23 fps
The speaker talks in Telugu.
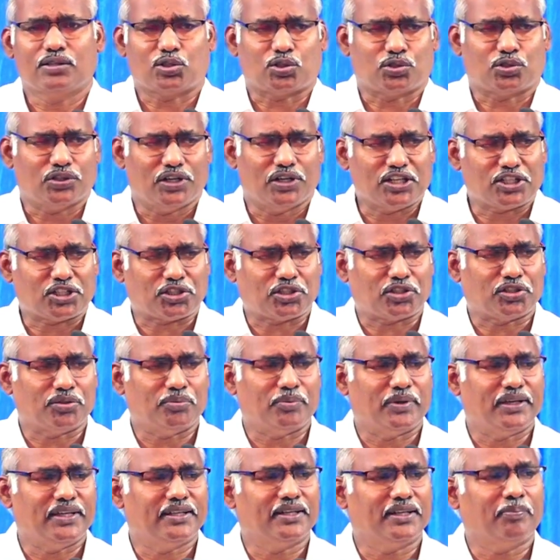
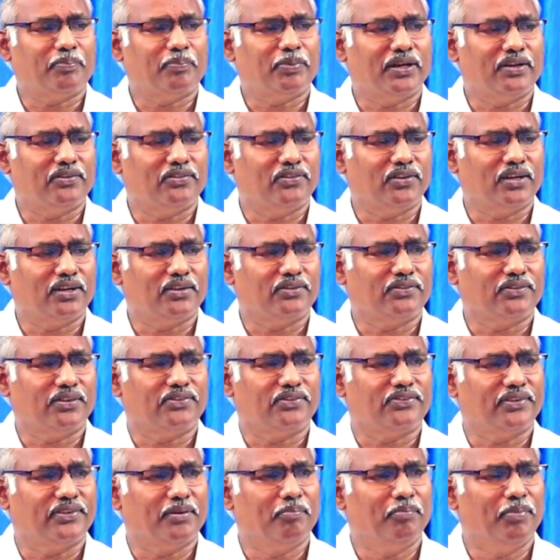శ్రేష్టమైన పరిచర్య
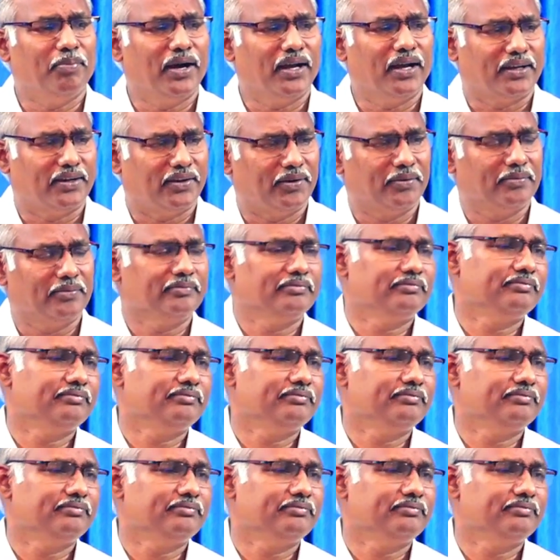చేసే భాగ్యం